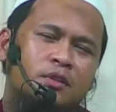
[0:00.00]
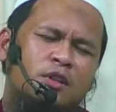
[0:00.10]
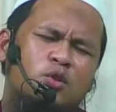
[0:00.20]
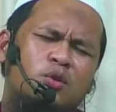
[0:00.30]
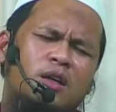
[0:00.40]

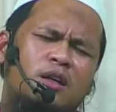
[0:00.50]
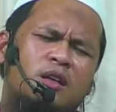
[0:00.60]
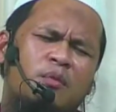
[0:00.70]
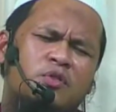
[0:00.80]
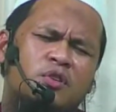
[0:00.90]
Dan juga
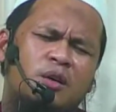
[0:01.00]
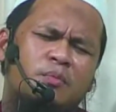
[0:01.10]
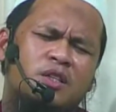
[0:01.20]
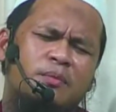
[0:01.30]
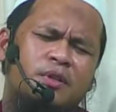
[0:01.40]
Nabi SAW
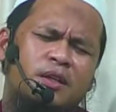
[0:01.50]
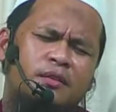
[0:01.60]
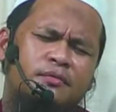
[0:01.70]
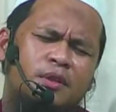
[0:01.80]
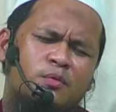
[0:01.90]

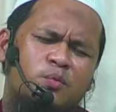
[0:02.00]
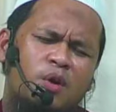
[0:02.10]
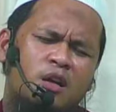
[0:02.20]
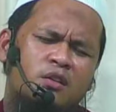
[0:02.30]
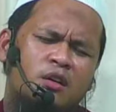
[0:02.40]
bersabda dalam
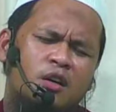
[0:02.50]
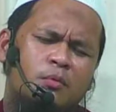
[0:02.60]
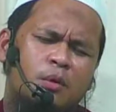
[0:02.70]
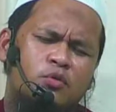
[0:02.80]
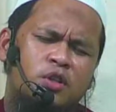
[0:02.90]
sebuah hadis terkait
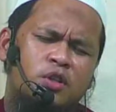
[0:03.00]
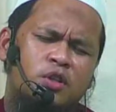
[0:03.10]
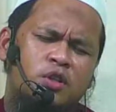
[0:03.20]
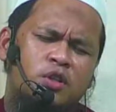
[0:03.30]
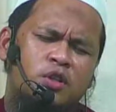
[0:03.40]
lima Muslim,